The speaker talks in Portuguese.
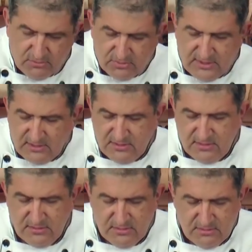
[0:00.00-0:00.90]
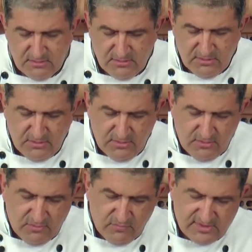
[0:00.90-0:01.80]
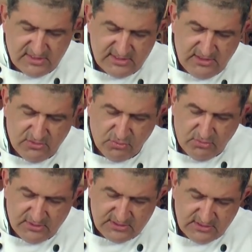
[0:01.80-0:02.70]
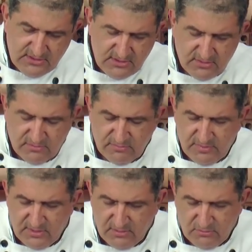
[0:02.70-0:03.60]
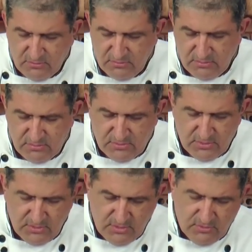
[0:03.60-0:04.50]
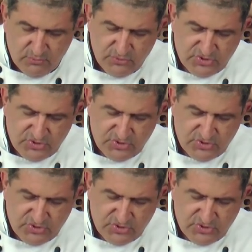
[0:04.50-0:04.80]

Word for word: colocar umas azeitonas, né? Pegar um, um